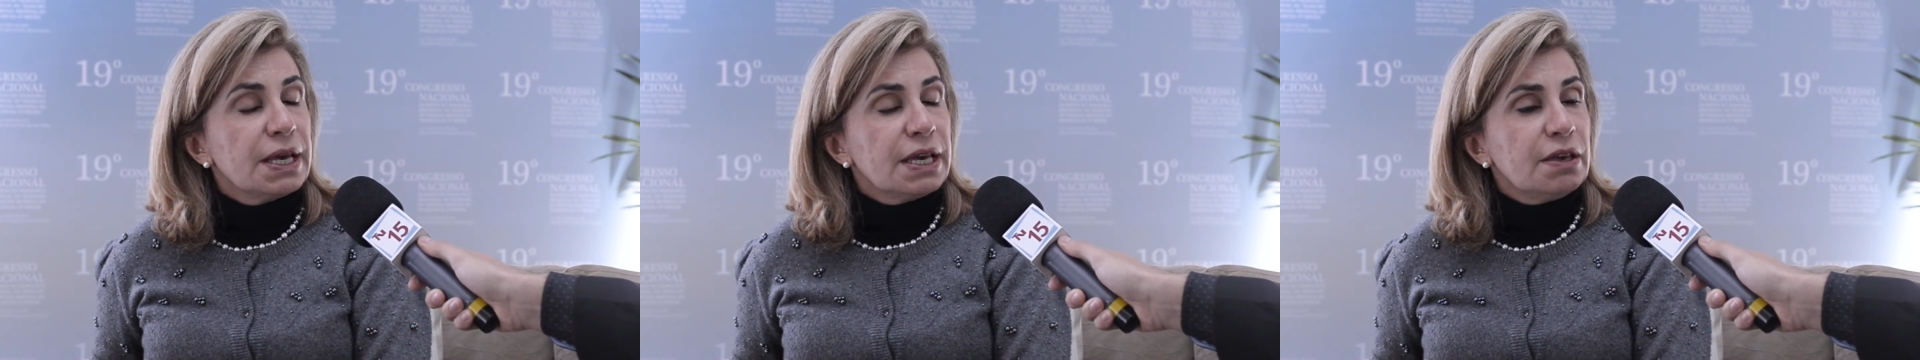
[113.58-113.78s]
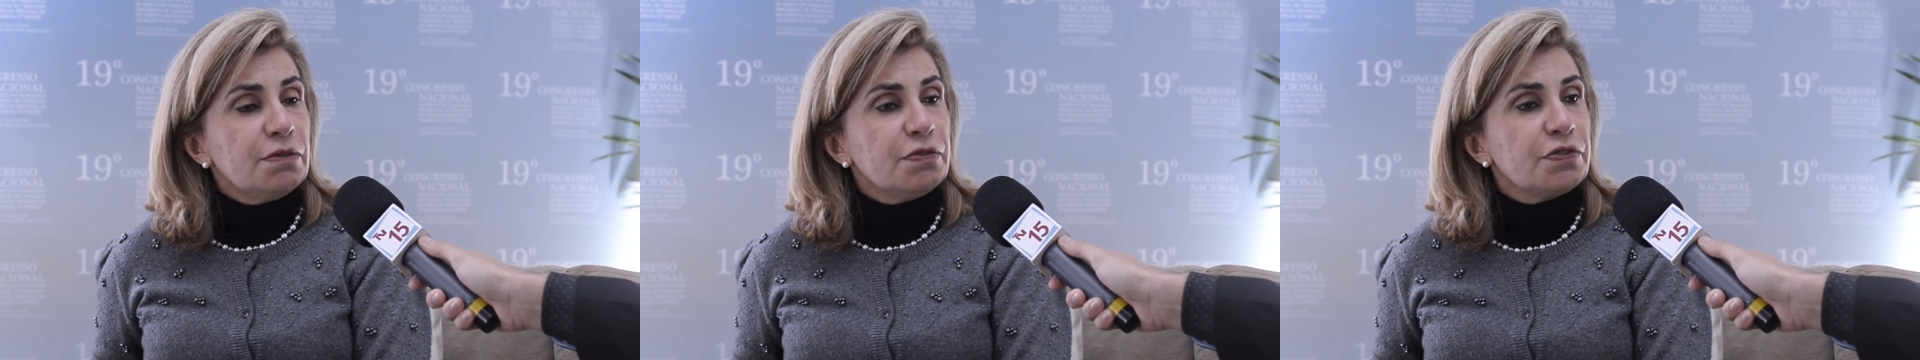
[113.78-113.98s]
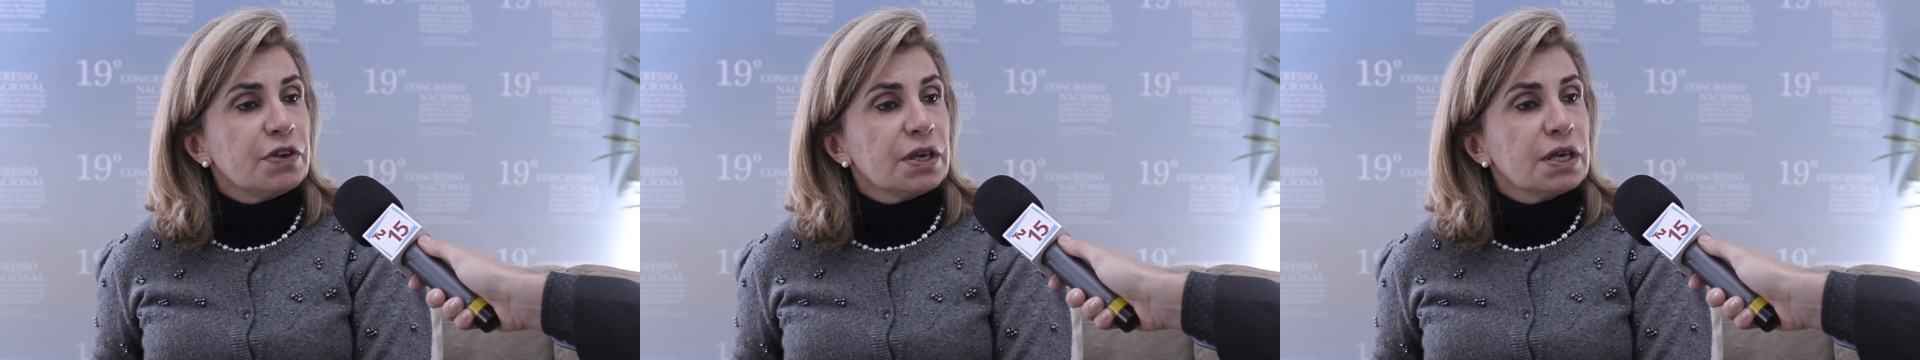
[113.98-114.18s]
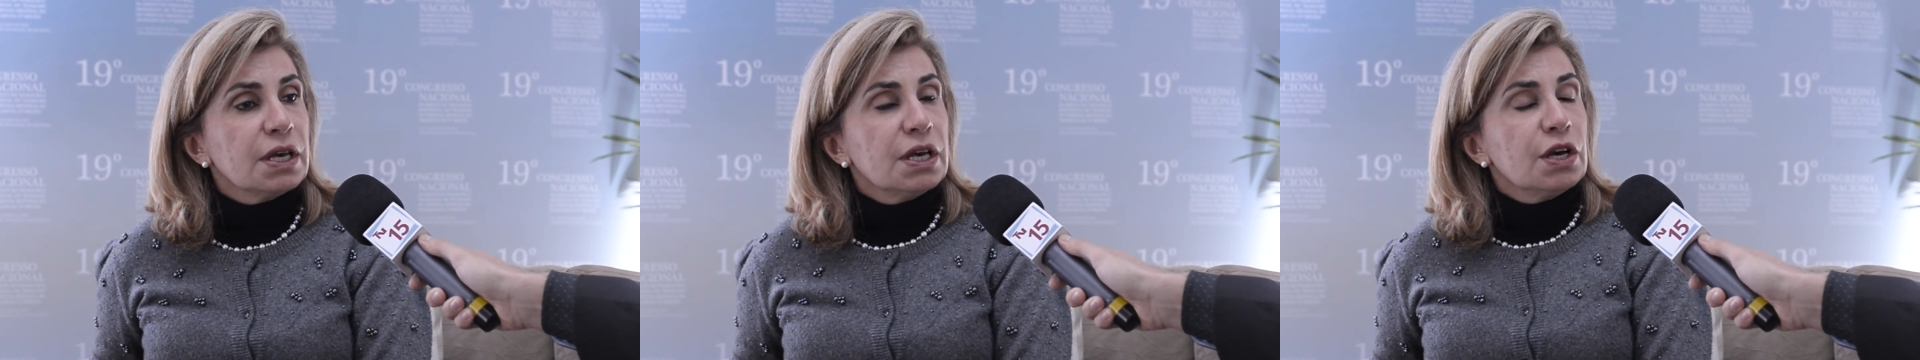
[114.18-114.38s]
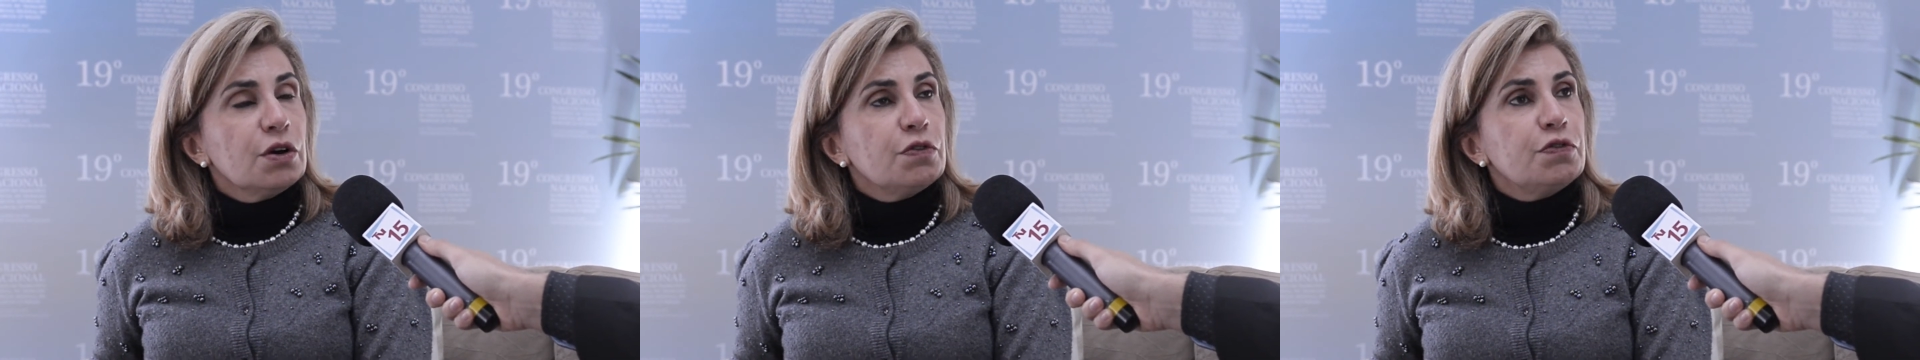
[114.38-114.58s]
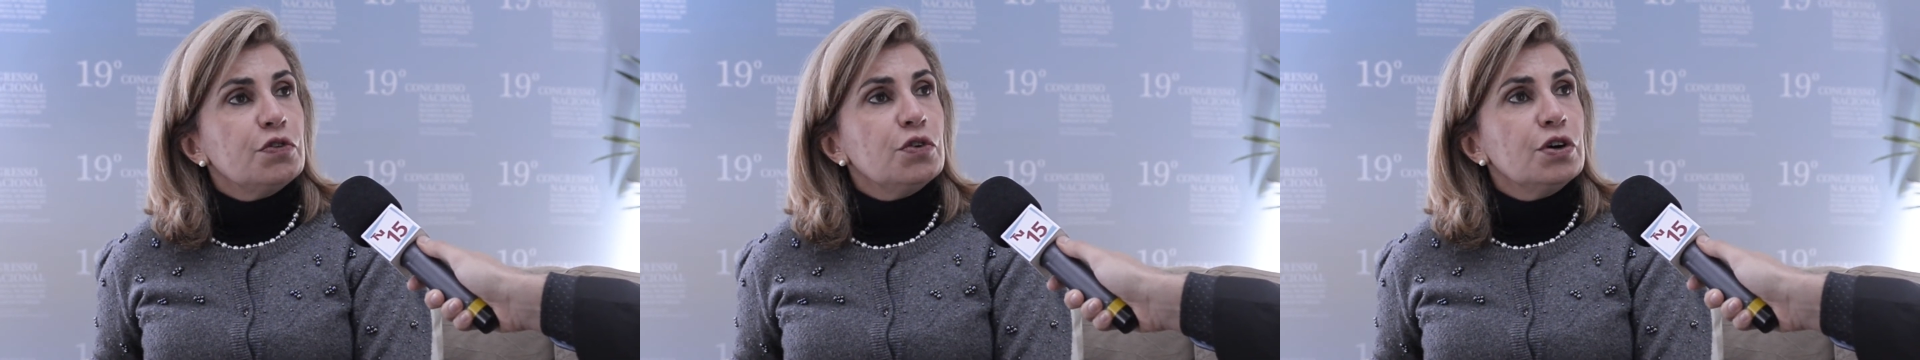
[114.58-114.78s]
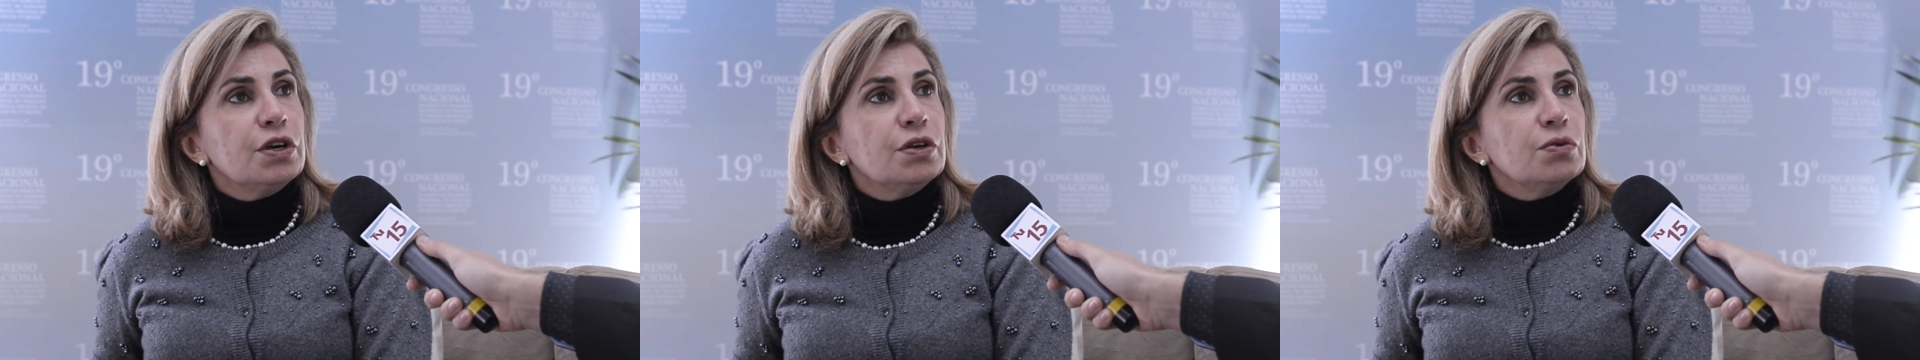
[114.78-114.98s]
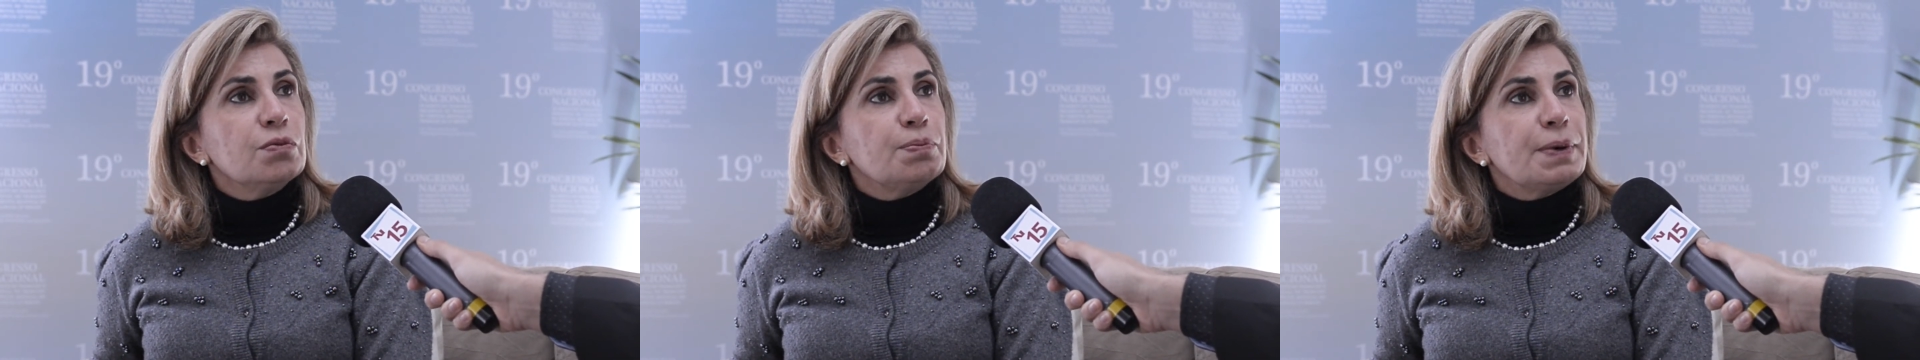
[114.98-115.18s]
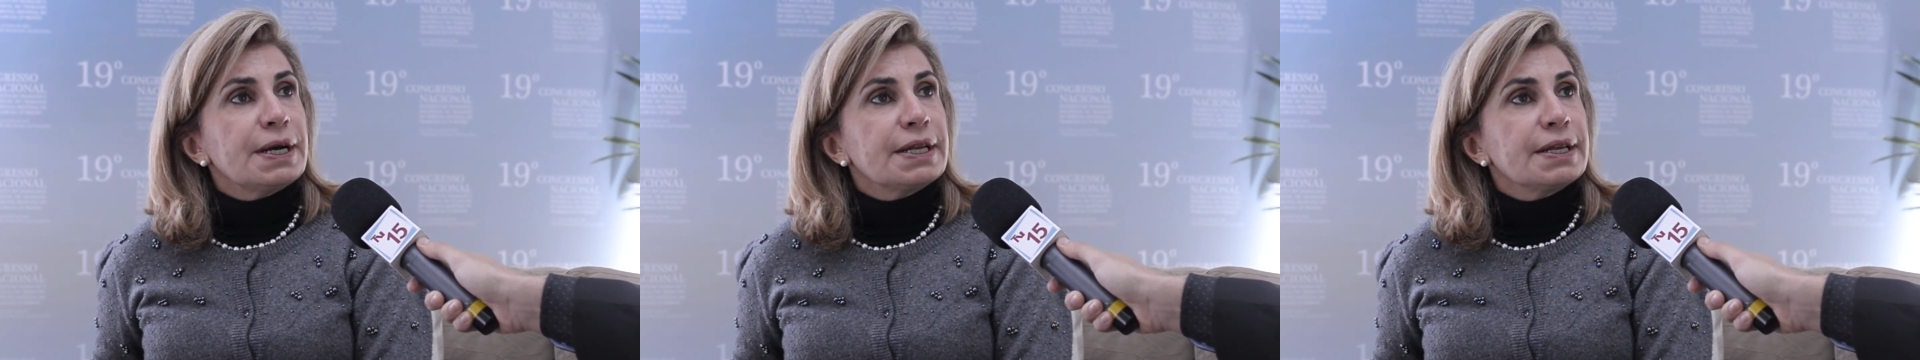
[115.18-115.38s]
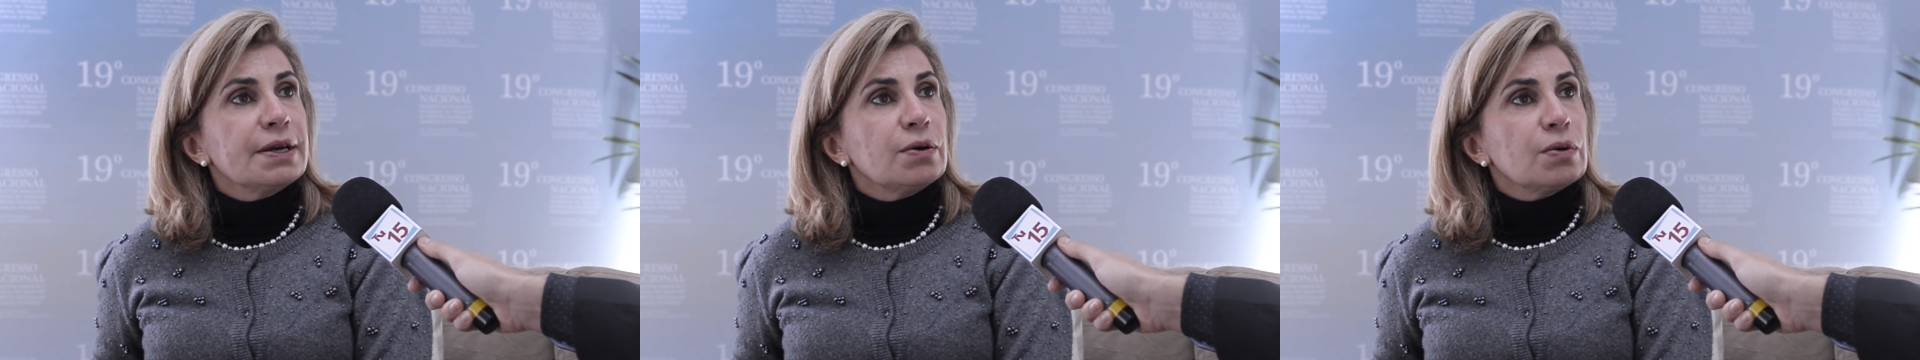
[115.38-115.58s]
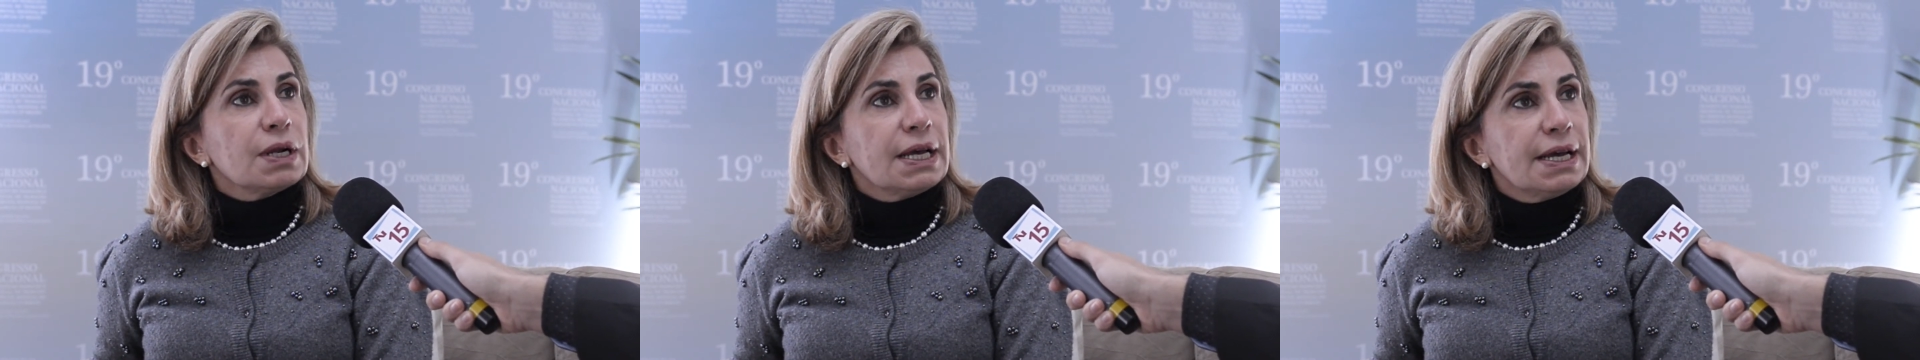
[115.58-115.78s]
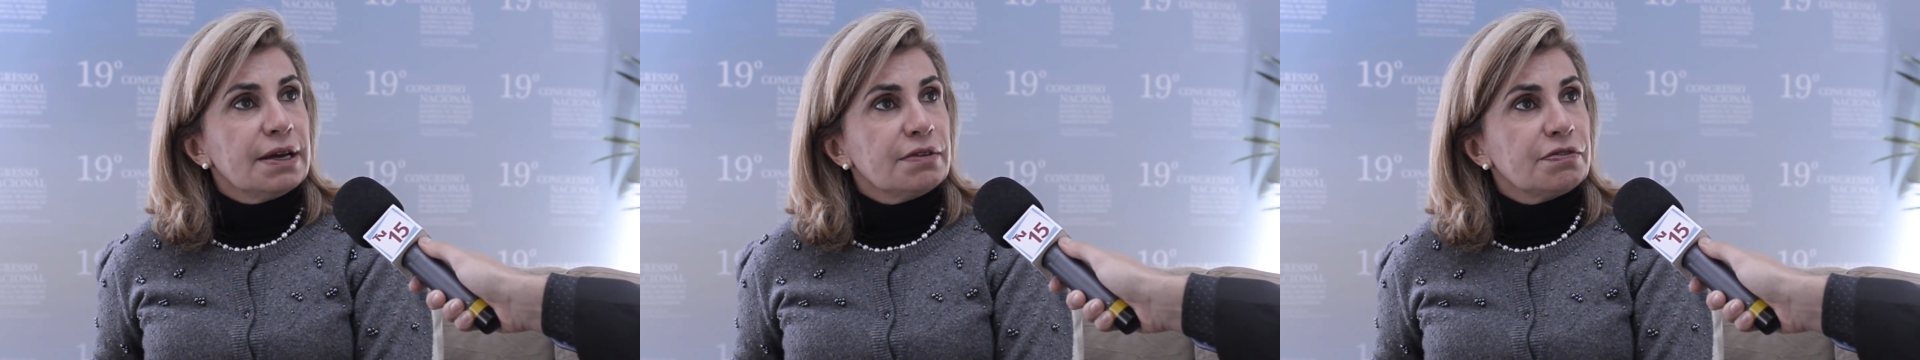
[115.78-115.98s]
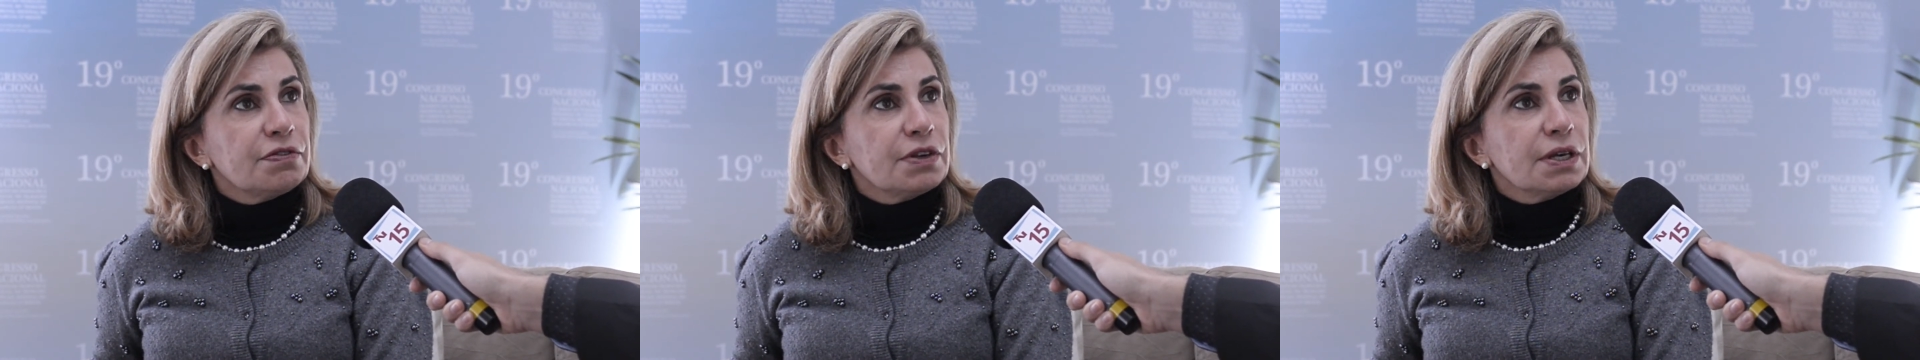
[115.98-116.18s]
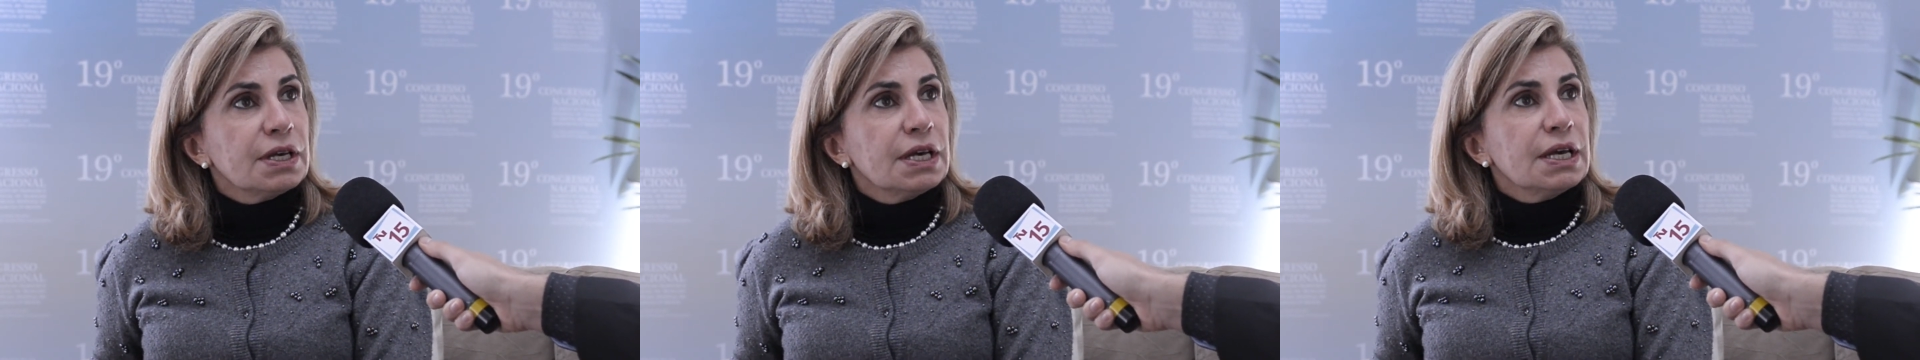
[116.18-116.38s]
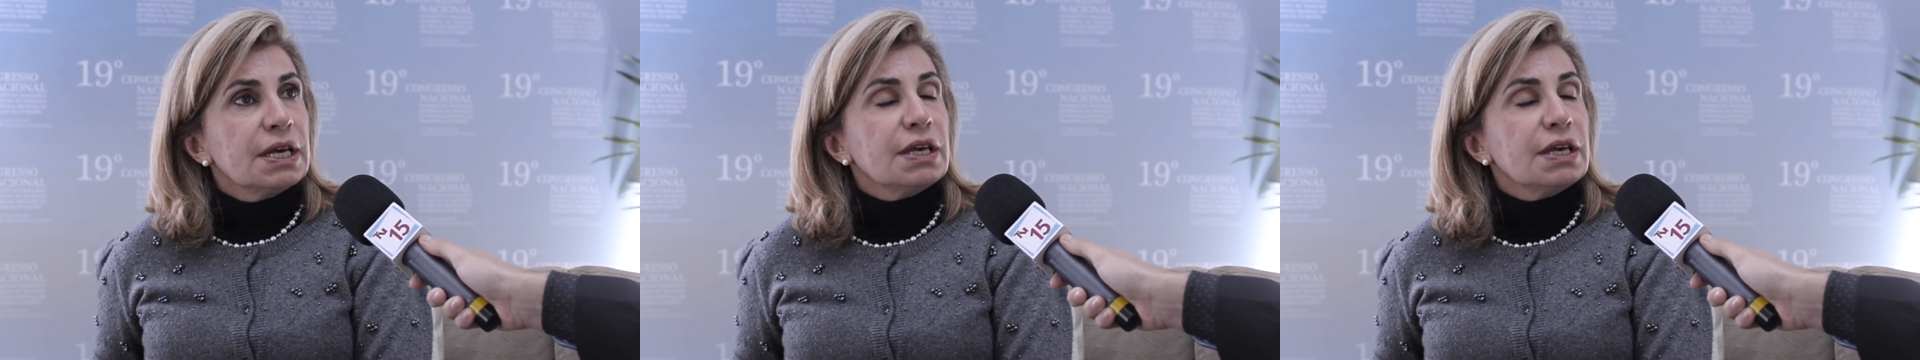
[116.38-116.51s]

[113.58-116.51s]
Enfim, foi um painel leve